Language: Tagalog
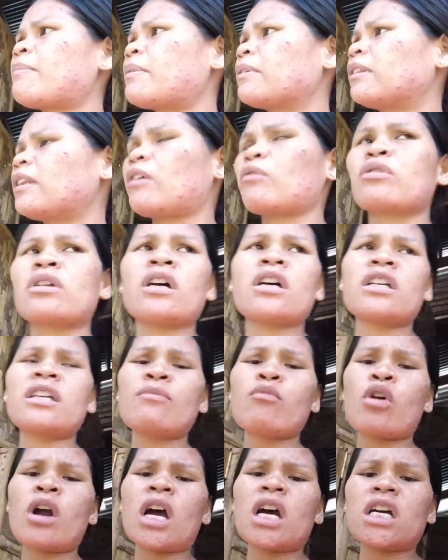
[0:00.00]
Dapat tay eh, unahon
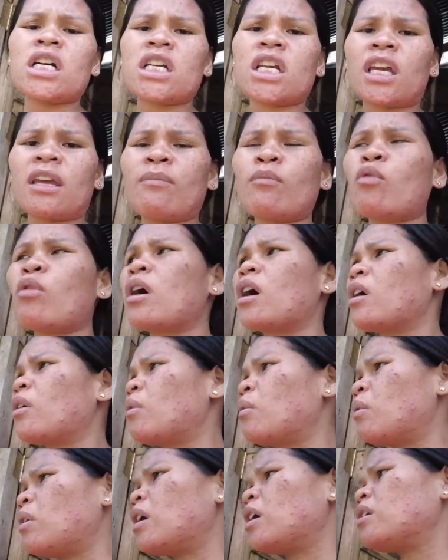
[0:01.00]
ni mukaon nagimuhang
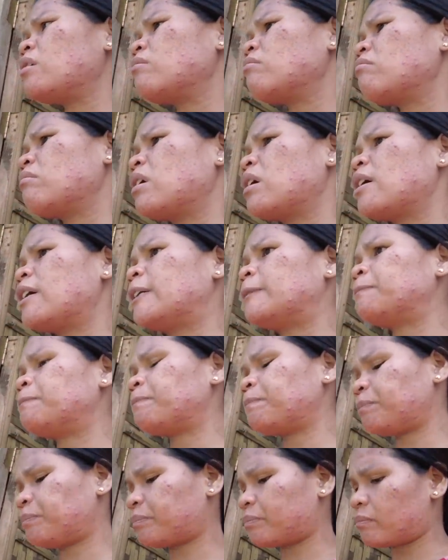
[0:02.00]
kuan mga
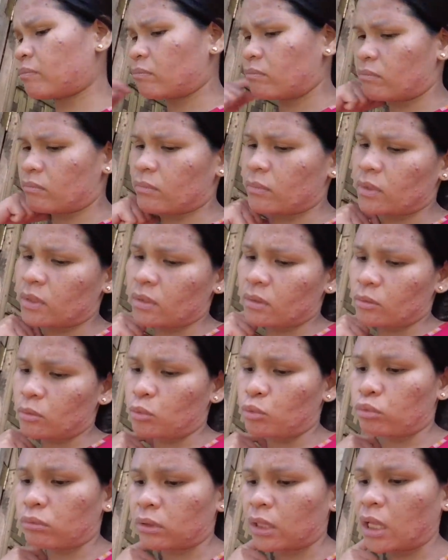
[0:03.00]

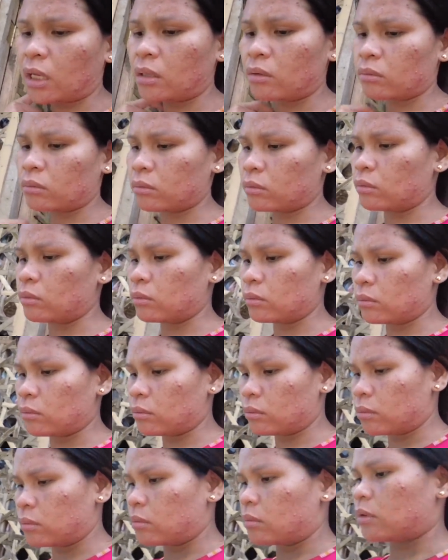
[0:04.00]
utan ug
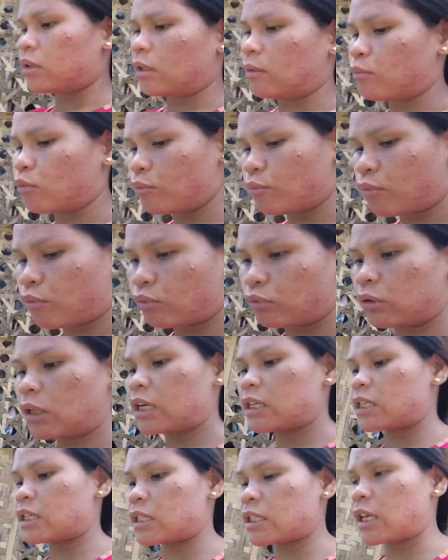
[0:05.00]
imong
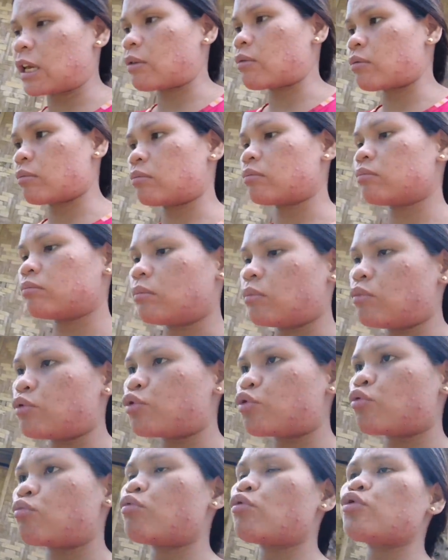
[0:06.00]
prutas kay aron
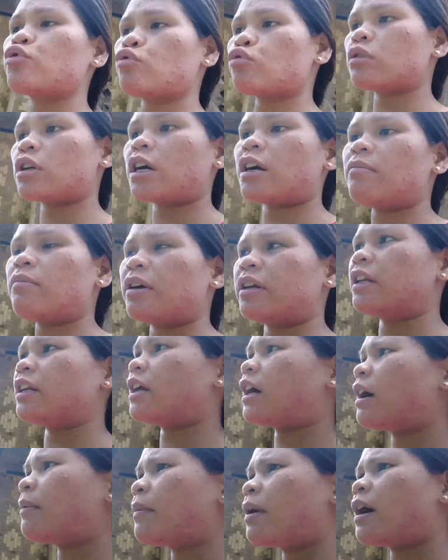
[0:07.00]
busog-busog na ka ba di
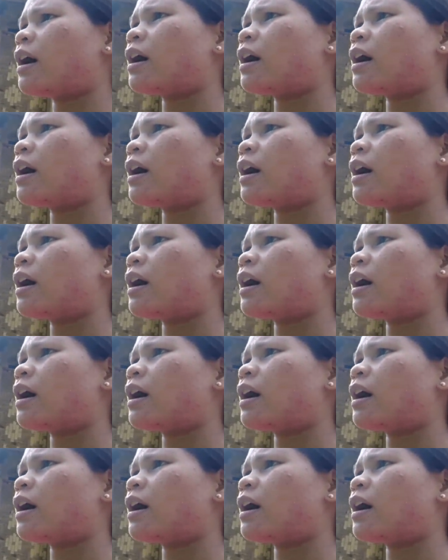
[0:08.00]
na ka